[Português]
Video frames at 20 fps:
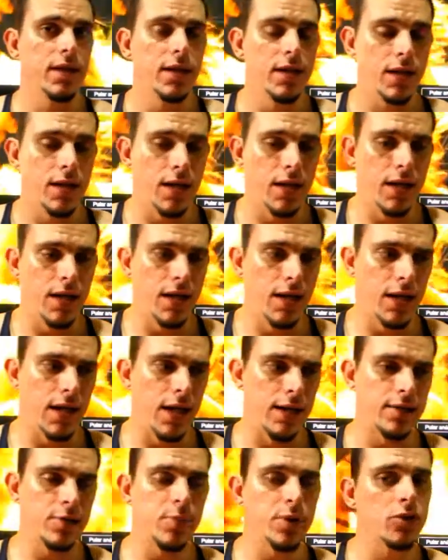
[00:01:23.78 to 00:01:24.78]

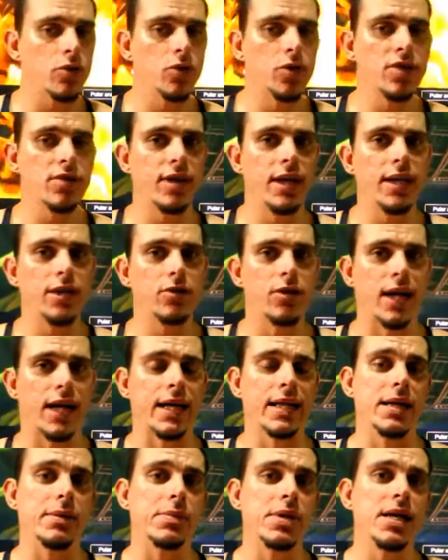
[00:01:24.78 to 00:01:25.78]
Uh, as pessoas entram na
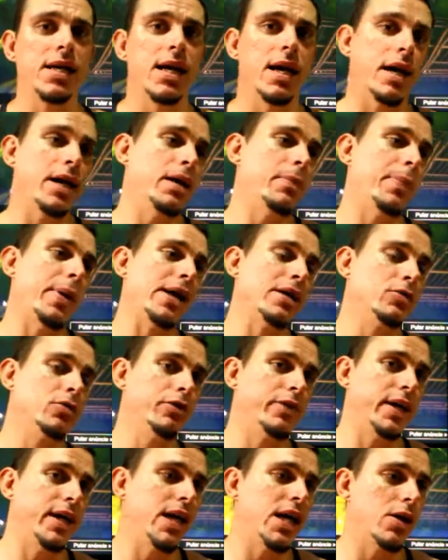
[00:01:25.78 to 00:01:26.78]
academia aí perto do
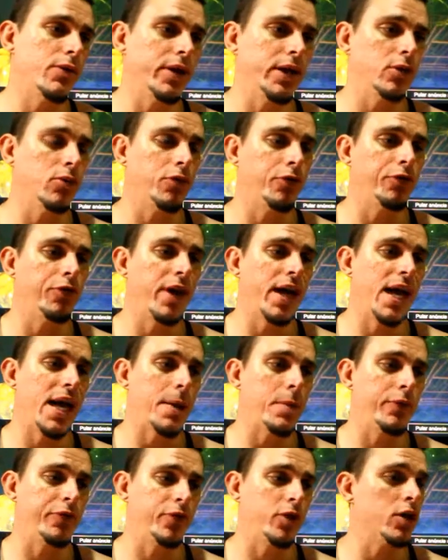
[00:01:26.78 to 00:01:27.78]
verão, em
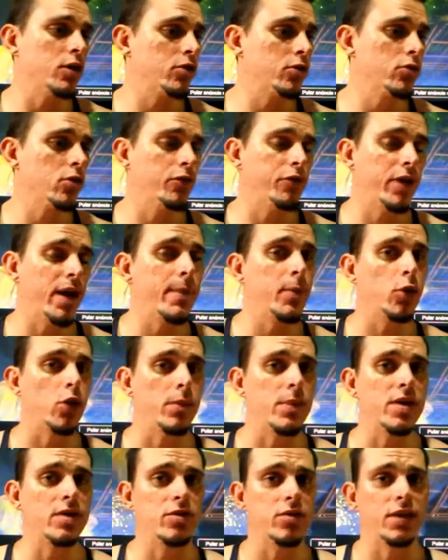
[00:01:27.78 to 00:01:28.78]
novembro, finalzinho de novembro,
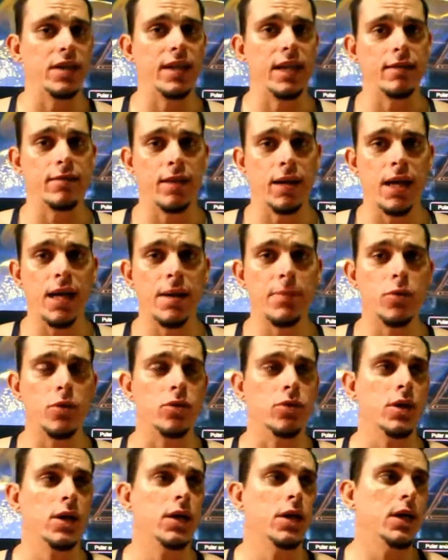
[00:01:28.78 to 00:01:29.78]
começo de
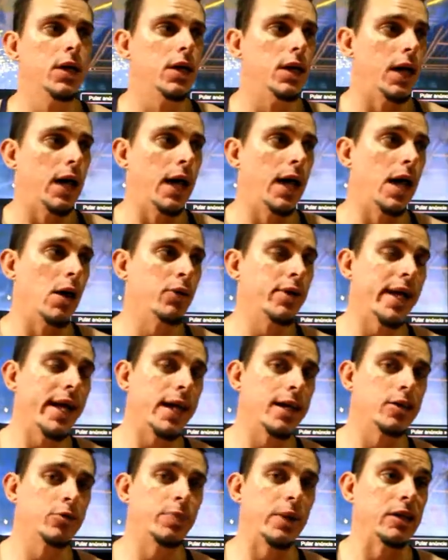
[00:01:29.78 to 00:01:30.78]
dezembro. Uh, o que que
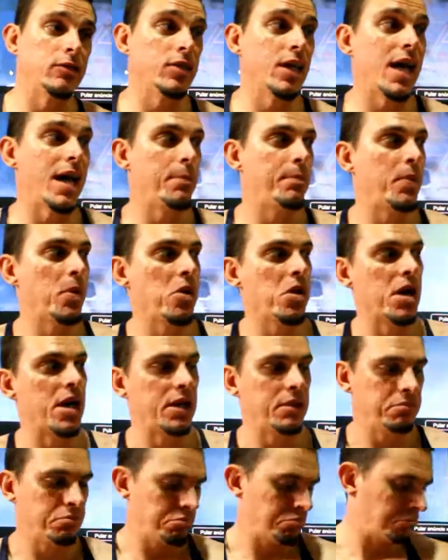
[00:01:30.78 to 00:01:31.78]
elas pensam? Ah,
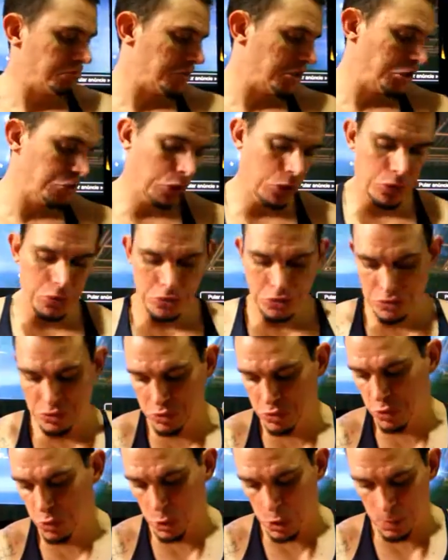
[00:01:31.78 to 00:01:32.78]
porra, eu tô com
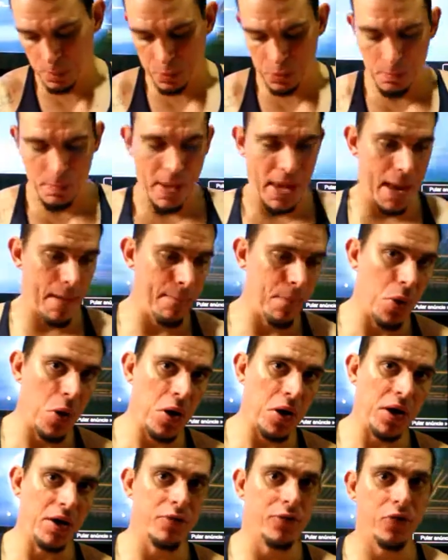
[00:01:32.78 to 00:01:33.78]
com corpo meia
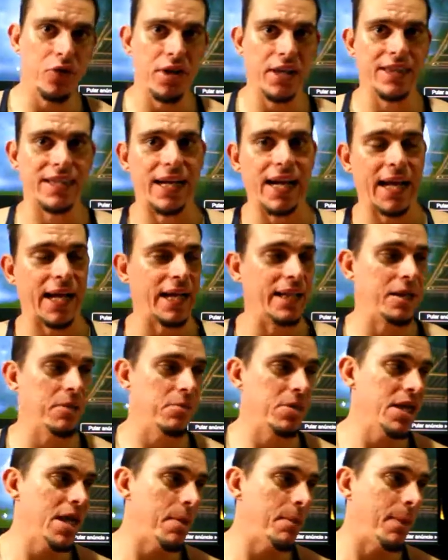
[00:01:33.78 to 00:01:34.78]
boca, eu vou entrar na
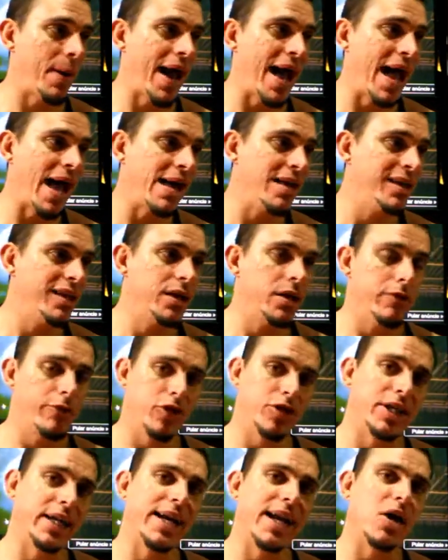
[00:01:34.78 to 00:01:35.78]
academia, pá. Pra
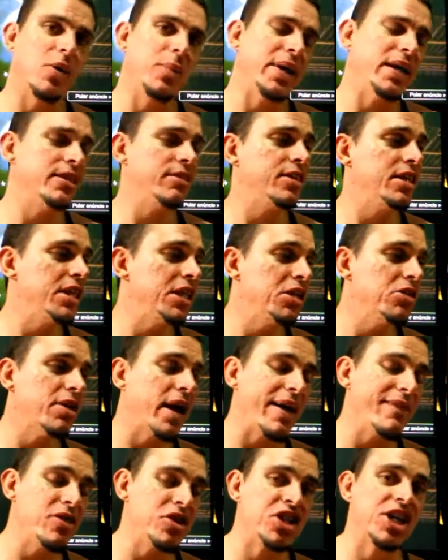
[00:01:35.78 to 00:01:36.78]
Vou treinar um mesinho,
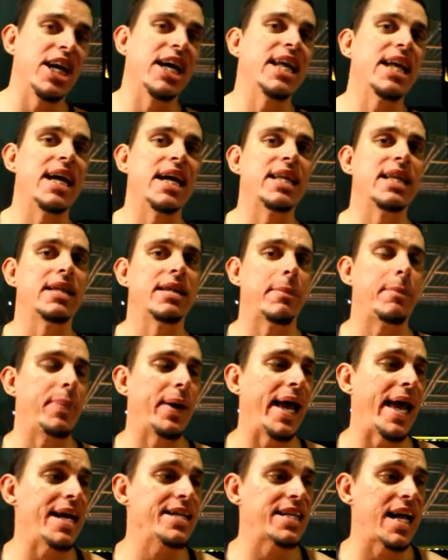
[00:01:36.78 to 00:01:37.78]
aí vou chegar na, na, na
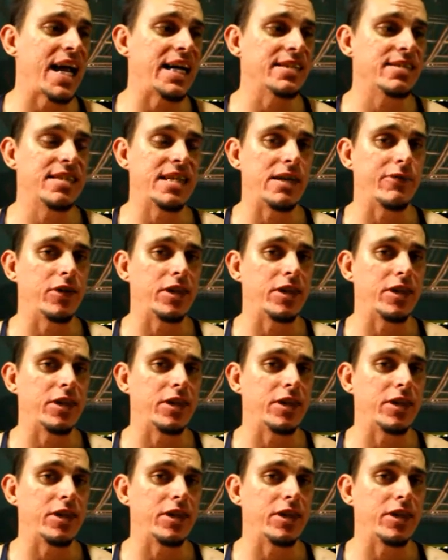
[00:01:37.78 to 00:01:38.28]
praia já arrasando, vou